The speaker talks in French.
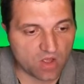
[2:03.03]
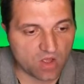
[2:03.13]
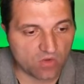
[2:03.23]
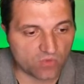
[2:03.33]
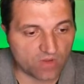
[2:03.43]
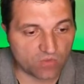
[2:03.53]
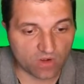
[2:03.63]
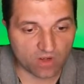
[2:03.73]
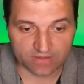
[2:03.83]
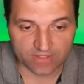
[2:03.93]
Vous devez
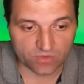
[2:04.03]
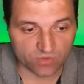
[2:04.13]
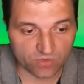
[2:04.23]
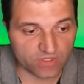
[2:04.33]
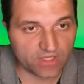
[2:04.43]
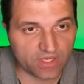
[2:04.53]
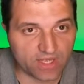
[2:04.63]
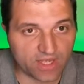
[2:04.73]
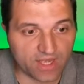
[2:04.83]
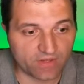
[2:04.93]
avoir des données
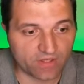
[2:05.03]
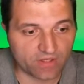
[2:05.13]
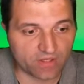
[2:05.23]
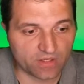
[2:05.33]
avec